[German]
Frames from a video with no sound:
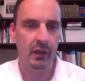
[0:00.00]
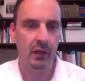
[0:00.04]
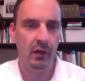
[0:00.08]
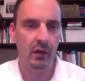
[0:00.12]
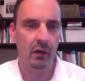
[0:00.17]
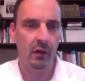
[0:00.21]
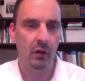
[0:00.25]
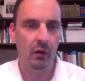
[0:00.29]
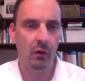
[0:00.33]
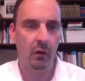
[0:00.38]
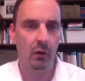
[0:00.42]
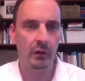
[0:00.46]

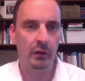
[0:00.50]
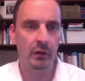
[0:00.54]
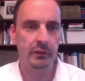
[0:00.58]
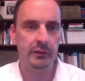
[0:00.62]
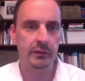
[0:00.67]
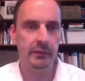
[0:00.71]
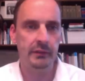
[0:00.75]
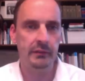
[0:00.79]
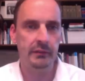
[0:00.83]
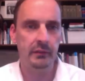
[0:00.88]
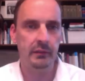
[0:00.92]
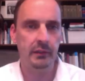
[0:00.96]

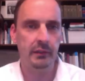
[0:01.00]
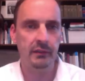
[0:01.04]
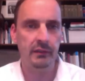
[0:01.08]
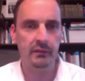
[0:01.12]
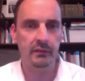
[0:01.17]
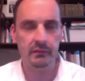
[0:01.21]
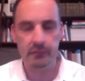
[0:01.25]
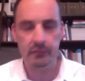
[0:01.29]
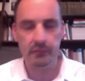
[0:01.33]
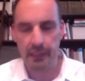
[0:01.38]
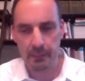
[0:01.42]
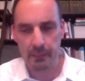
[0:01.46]
und äh,
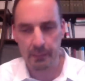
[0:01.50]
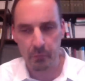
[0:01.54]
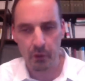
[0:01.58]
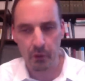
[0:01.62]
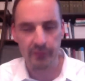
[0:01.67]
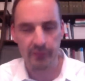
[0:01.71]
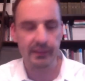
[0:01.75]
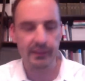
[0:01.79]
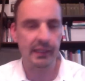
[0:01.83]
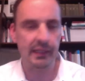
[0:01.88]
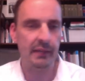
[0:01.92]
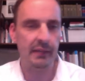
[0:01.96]
an der
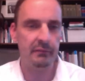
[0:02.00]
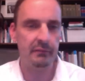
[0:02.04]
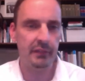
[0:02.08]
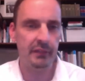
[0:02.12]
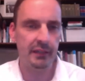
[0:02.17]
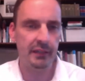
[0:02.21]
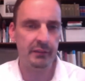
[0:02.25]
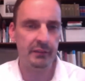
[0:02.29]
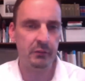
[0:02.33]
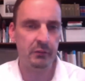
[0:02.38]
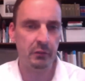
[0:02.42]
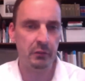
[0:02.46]
Börse erleben wir,
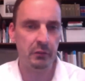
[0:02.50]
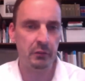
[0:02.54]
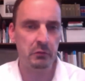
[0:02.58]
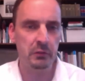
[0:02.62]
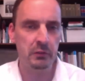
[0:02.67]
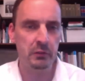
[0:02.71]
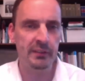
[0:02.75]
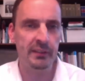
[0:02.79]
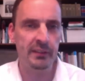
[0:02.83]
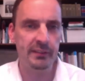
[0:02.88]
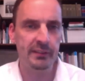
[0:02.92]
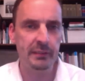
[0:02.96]
dass
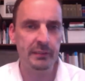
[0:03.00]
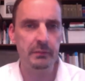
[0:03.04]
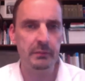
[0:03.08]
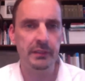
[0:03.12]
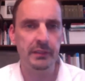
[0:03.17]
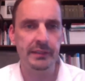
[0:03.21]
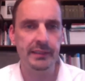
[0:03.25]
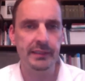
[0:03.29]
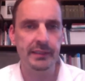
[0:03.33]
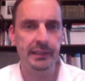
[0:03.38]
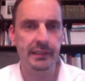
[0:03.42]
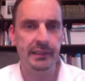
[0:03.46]
konjunktursensible
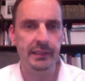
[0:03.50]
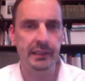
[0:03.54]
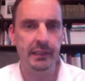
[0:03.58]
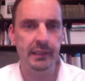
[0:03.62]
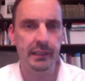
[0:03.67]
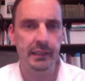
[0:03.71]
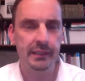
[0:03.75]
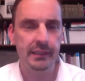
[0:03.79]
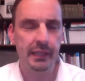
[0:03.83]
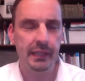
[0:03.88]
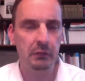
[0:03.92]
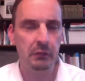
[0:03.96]
Titel
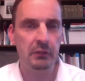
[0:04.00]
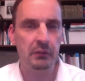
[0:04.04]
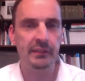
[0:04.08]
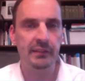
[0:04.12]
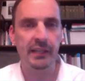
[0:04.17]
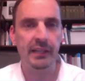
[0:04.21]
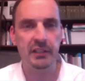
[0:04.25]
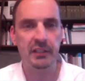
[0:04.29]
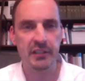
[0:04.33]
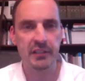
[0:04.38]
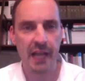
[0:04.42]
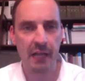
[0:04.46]
dadurch
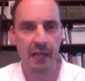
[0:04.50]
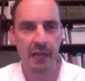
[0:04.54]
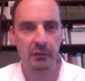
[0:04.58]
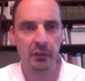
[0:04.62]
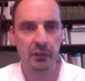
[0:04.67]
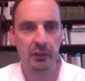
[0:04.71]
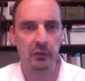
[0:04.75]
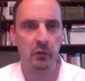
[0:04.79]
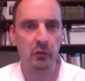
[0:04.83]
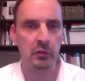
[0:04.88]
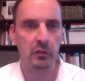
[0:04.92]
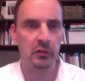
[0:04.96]
sehr stark unter
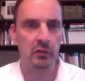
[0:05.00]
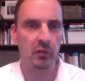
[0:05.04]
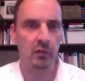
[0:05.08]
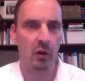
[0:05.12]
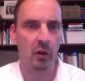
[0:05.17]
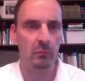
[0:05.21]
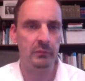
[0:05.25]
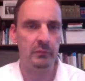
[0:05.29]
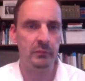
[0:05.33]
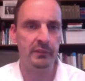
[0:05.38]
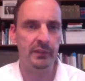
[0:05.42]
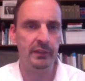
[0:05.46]
Druck
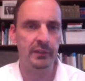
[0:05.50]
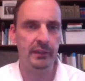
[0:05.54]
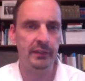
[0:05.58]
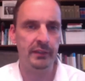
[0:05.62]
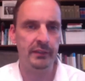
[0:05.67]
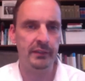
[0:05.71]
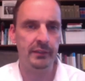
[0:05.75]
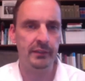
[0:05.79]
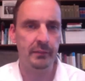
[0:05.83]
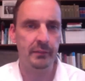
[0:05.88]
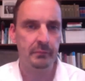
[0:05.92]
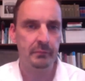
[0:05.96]
gekommen
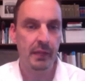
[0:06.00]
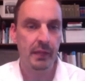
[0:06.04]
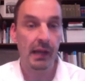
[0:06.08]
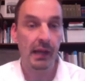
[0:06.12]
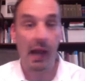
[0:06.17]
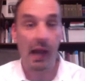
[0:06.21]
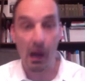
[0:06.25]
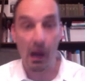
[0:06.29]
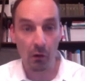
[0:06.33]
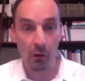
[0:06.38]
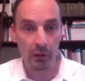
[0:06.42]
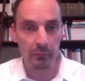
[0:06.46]
sind.
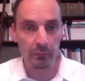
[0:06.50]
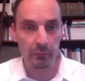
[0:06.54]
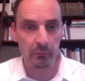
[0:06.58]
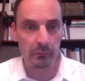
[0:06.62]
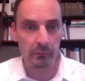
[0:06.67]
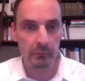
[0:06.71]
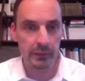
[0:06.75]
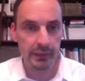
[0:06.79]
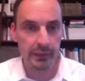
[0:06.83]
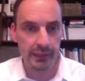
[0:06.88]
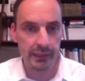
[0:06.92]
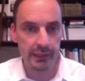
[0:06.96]
Auch
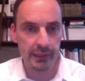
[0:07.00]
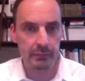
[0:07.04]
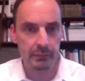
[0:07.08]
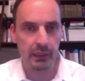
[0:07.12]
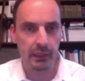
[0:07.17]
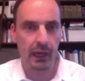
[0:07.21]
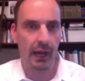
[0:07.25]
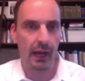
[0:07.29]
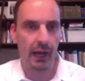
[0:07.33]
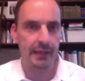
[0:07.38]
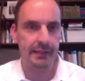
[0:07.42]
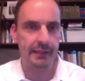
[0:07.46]
im
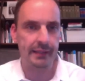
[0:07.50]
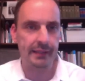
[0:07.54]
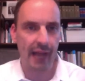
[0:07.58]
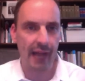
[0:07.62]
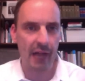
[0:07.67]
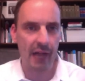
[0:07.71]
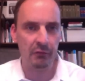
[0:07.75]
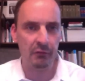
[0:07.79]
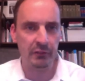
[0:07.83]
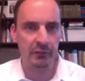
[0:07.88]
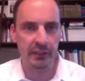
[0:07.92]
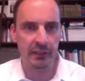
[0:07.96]
Energiebereich,
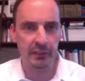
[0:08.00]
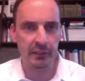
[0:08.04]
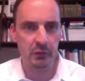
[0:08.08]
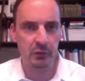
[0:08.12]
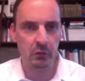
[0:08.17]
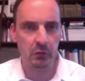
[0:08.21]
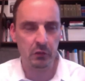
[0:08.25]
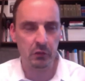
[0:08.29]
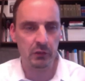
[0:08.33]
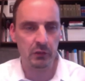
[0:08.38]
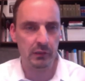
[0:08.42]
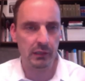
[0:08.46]
egal wo wir
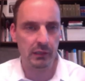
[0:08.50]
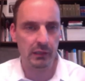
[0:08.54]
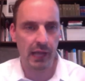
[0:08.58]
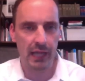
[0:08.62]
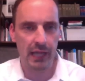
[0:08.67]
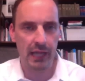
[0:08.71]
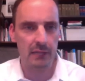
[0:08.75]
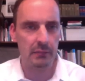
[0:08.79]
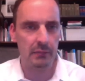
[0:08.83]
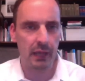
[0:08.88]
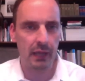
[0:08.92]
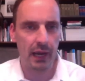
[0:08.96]
hingucken,
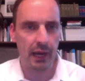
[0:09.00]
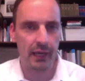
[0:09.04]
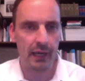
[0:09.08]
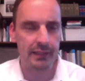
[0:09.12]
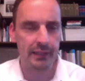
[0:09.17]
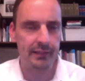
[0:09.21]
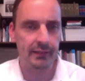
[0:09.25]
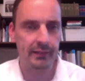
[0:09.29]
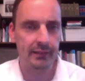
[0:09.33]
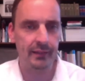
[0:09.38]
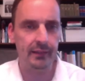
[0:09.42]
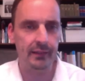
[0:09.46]
alle
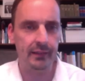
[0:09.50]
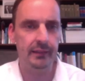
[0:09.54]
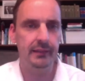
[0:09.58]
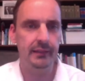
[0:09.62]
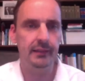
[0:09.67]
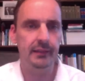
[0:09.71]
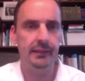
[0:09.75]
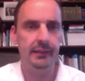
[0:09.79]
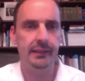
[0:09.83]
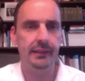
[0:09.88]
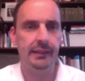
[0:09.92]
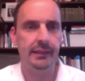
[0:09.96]
Bereiche
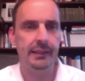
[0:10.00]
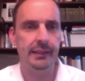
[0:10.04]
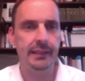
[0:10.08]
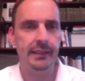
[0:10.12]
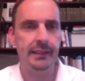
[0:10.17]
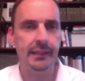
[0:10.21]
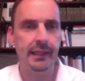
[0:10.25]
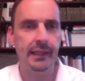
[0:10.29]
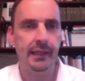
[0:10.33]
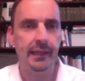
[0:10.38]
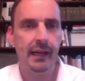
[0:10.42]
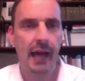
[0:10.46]
äh,
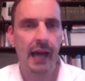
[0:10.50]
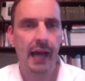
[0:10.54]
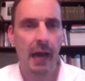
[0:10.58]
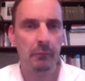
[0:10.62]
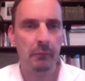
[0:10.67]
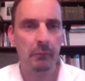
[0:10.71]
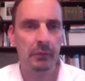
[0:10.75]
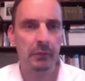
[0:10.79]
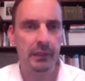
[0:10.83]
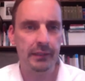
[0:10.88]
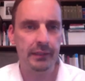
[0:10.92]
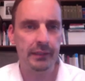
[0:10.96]
Energie
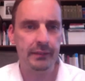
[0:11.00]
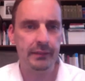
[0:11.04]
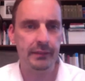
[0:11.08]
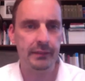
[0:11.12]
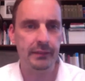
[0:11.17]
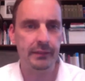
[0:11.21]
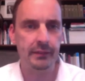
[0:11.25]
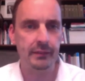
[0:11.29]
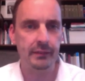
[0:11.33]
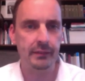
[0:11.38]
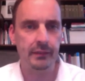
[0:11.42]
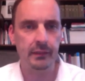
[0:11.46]
haben
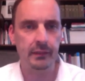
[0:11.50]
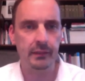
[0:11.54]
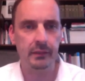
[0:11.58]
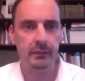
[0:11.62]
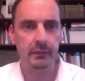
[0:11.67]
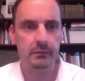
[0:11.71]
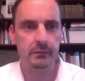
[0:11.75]
gelitten. Äh,